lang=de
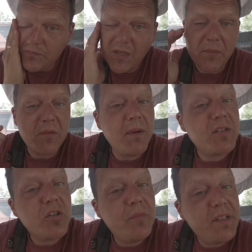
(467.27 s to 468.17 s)
gibt es
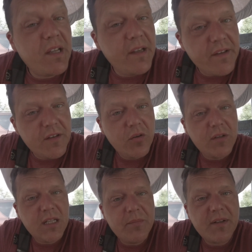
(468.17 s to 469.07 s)
bald schon Mittagessen.
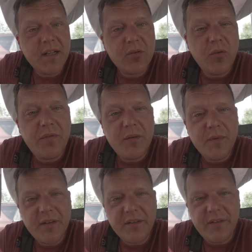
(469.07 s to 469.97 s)
Heute gibt es Kartoffeln
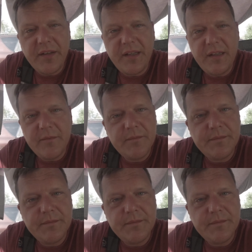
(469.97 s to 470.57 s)
mit Tzatziki